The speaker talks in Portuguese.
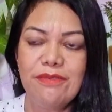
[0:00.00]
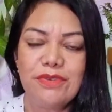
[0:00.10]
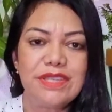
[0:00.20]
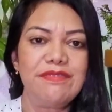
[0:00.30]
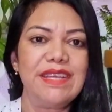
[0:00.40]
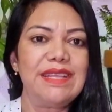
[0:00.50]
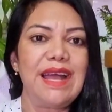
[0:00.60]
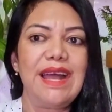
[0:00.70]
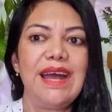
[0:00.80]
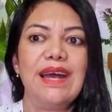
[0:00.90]
você vai
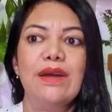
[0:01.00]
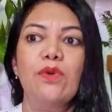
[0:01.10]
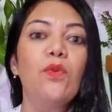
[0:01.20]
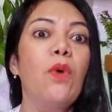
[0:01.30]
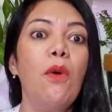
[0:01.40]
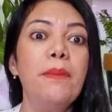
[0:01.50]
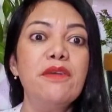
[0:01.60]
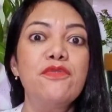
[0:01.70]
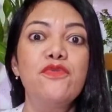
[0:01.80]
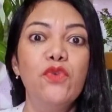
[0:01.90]
estar, tá, com qual
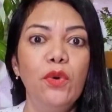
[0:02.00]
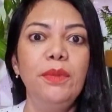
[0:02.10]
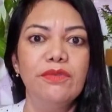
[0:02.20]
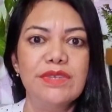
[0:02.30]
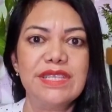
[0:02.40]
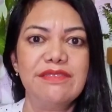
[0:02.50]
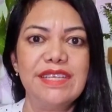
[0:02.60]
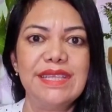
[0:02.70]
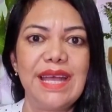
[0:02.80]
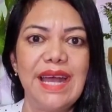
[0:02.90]
perfume você
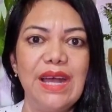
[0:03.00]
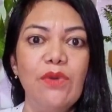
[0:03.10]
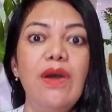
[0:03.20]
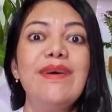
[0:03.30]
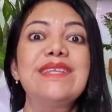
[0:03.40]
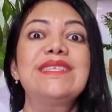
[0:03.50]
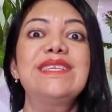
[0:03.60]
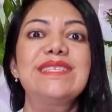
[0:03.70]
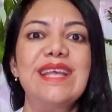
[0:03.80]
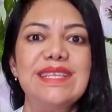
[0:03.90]
vai estar, tá, qual a
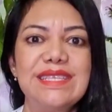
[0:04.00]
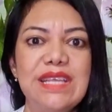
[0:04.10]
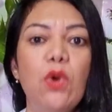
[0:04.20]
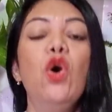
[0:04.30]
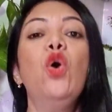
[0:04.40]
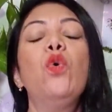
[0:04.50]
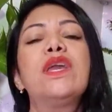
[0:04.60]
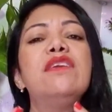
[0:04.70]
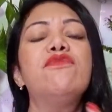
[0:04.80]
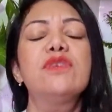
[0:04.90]
sensação, o
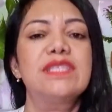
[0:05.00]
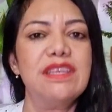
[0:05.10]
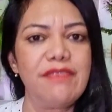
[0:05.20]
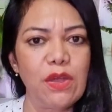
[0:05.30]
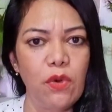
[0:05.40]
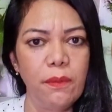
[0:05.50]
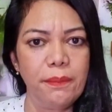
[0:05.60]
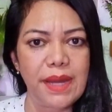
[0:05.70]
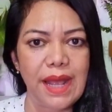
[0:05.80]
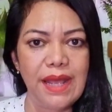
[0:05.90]
que você vai
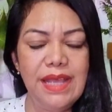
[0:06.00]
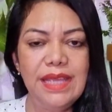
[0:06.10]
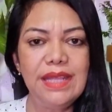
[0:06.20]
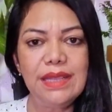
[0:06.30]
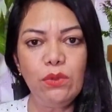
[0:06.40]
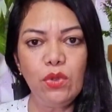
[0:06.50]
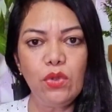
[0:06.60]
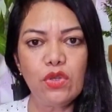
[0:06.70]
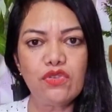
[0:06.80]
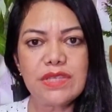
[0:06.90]
comprar. Então, o
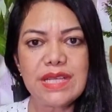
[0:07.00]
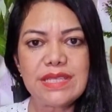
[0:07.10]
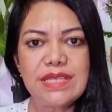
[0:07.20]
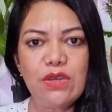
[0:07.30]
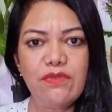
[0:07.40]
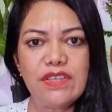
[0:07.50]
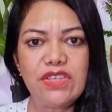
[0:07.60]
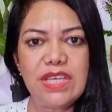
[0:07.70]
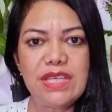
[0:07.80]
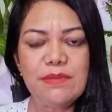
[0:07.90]
doutor José Silva
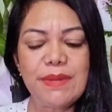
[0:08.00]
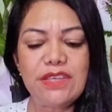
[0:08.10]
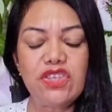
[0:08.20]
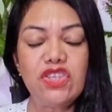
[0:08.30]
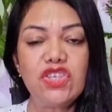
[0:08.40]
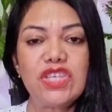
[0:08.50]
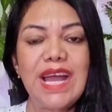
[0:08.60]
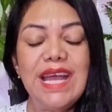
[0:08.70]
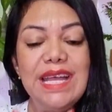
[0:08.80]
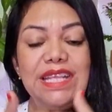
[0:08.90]
diz para a gente
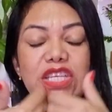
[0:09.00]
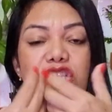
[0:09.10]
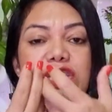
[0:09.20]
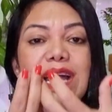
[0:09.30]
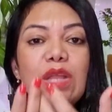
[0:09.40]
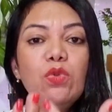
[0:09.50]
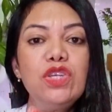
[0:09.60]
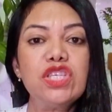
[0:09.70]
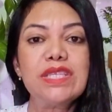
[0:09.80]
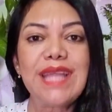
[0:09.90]
já estar no
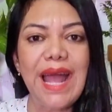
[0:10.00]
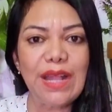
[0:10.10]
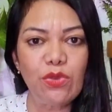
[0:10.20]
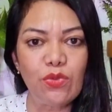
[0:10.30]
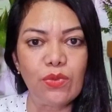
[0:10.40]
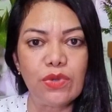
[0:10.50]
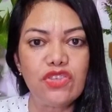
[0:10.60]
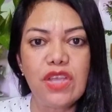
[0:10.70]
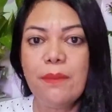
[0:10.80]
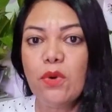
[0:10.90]
estado
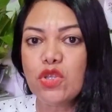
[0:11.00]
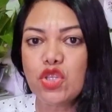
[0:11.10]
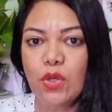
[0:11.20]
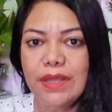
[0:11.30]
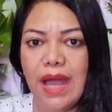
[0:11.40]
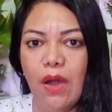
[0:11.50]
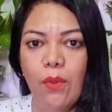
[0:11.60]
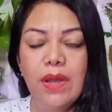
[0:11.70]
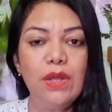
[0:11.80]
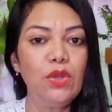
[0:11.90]

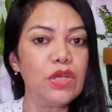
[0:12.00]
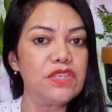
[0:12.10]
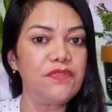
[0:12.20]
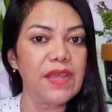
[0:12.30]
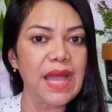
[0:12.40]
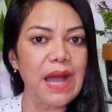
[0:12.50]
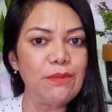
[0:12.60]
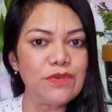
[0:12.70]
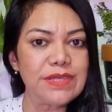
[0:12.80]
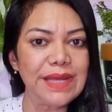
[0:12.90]
emocional, nós
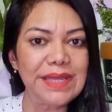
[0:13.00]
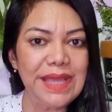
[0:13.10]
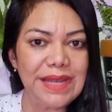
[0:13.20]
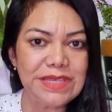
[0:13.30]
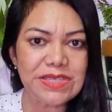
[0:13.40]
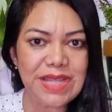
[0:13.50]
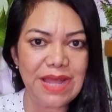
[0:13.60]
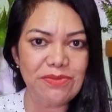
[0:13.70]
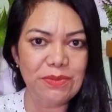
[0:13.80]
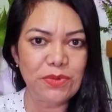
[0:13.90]
ficarmos naquele
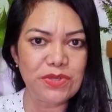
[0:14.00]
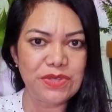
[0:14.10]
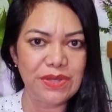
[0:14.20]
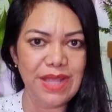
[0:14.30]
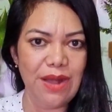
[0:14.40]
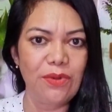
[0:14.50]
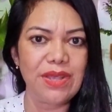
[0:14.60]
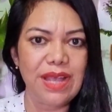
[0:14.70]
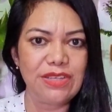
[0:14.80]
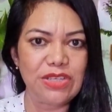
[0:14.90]
estado
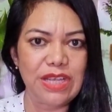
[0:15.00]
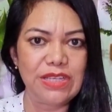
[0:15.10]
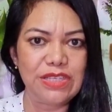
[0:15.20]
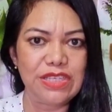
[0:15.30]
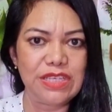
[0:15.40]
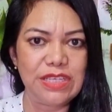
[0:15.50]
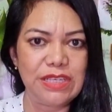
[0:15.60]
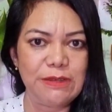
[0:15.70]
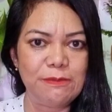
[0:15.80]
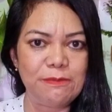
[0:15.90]
emocional que a
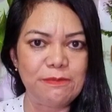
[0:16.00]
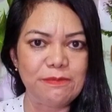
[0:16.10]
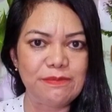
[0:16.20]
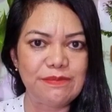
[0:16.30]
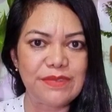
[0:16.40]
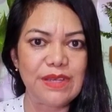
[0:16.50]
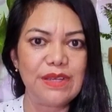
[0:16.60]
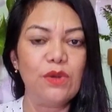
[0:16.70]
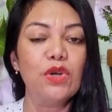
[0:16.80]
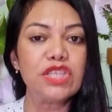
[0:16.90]
gente
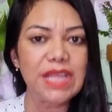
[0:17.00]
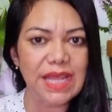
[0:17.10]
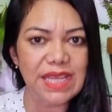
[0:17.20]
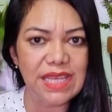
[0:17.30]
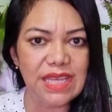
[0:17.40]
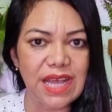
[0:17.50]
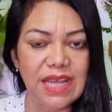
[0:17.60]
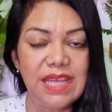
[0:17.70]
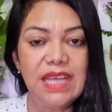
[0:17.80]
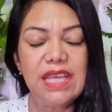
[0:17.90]

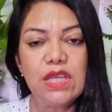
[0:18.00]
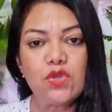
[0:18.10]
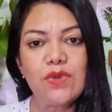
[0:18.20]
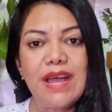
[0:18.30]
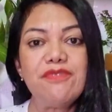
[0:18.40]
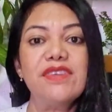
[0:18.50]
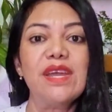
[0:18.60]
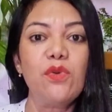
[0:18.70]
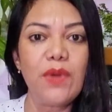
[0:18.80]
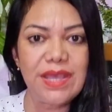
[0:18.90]
gostaria. Isso é a
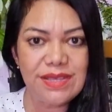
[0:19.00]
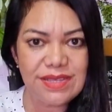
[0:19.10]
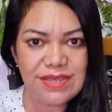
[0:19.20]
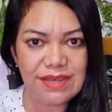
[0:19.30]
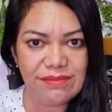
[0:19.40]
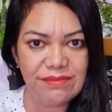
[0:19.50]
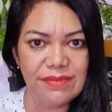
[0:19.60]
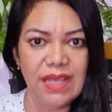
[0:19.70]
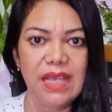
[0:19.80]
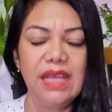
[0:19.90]
frequência.
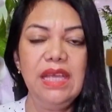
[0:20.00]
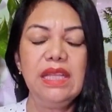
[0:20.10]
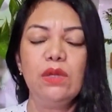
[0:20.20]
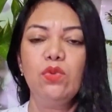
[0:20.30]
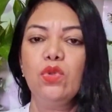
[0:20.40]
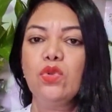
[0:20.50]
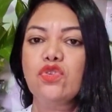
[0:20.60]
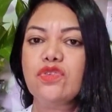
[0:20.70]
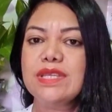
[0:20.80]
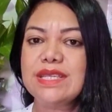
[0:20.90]
Né? Então, o
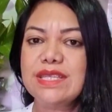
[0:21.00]
doutor José